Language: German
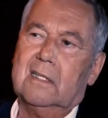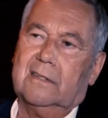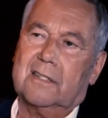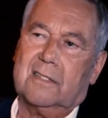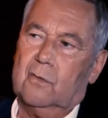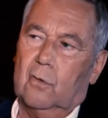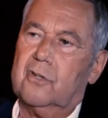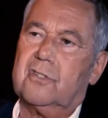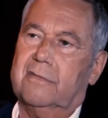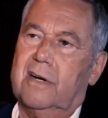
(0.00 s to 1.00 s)
dass
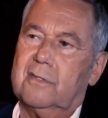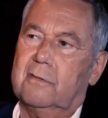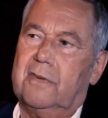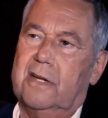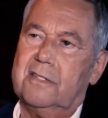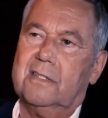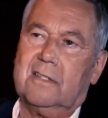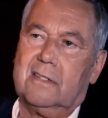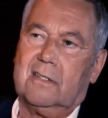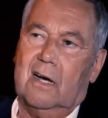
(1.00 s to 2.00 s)
logischerweise auch welche
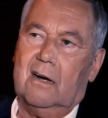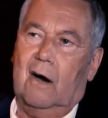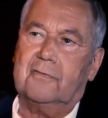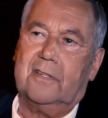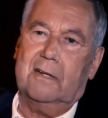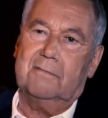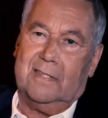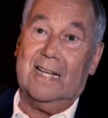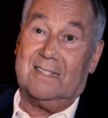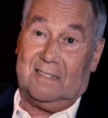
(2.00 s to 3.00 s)
auf der
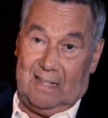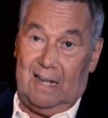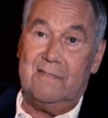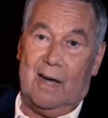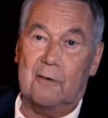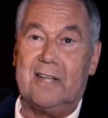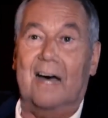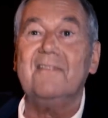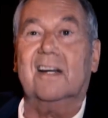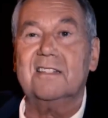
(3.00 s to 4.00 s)
jetzt dann auf der
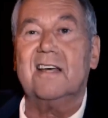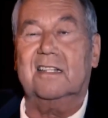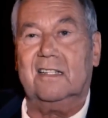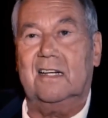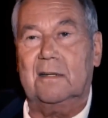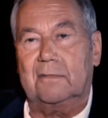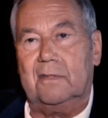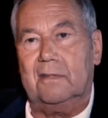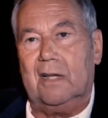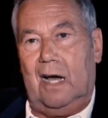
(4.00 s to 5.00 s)
anderen Seite gelebt
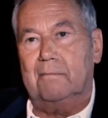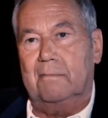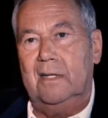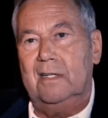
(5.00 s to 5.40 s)
haben